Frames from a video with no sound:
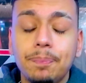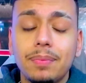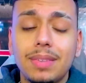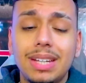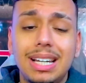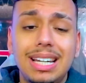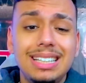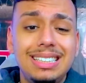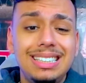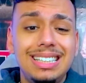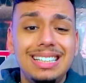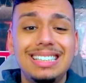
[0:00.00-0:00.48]

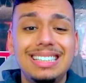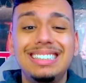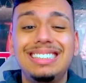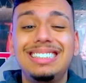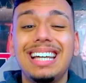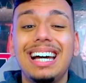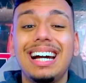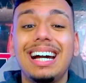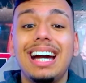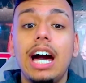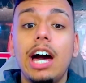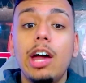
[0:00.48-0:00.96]
que se
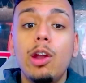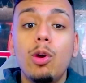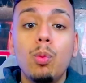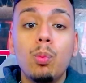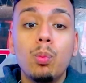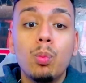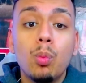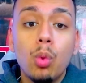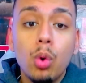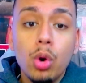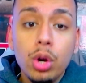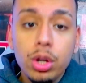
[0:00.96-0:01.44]
destacaram
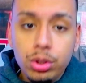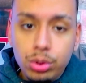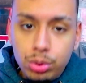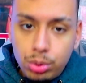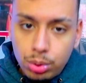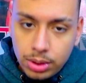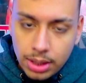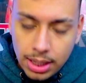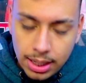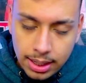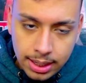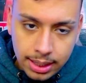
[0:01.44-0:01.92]
muito
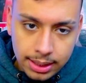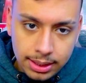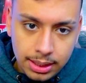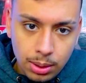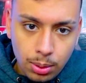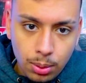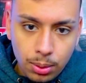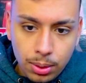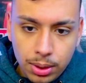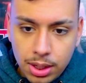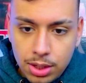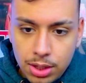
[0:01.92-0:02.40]
na
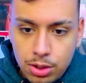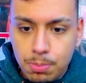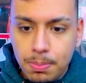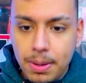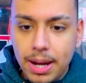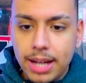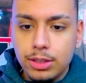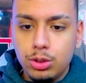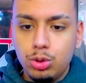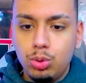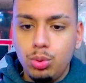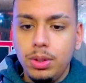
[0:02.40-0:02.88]
categoria de
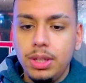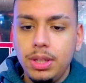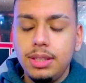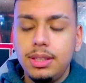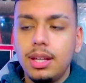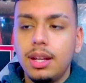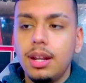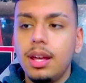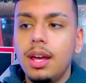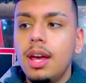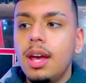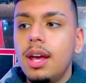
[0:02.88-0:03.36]
base do
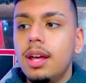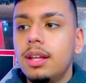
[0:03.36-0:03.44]
Inter,